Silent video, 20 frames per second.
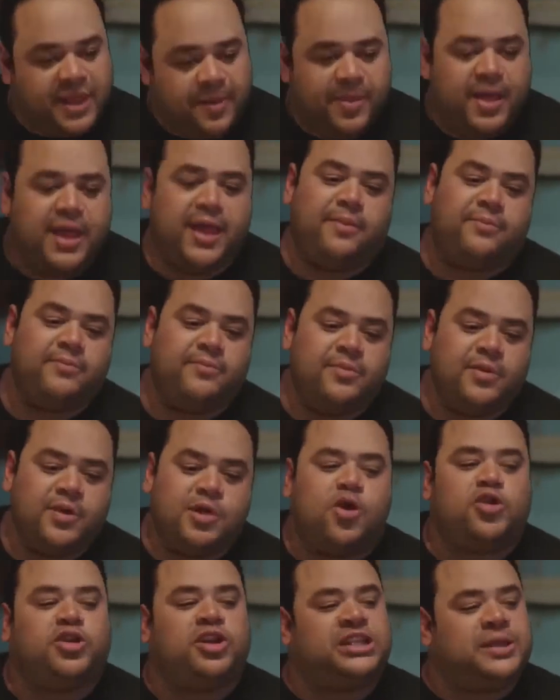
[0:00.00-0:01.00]
تمام
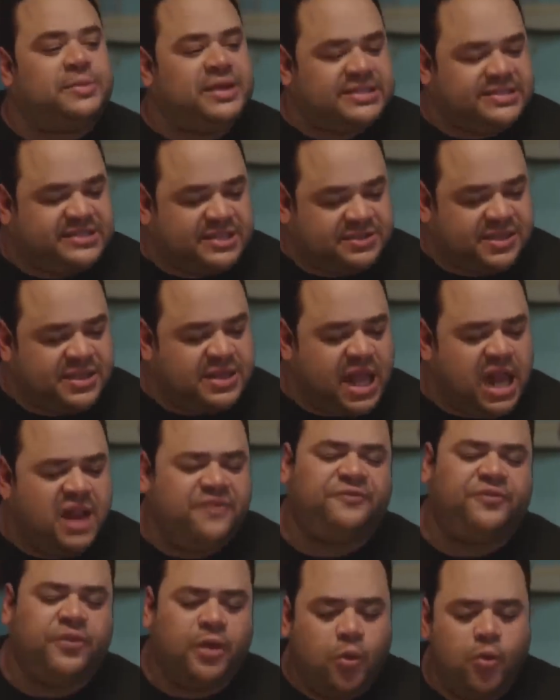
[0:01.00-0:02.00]
خد انت بقى ال
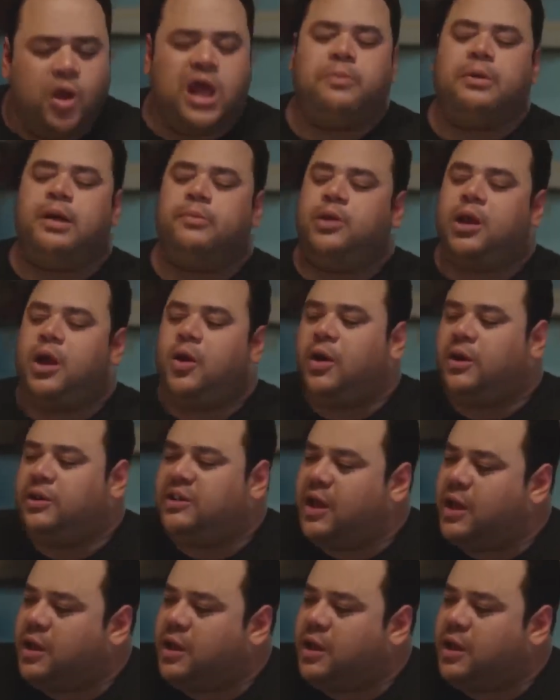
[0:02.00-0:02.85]
60000 وايه بقى من الحوار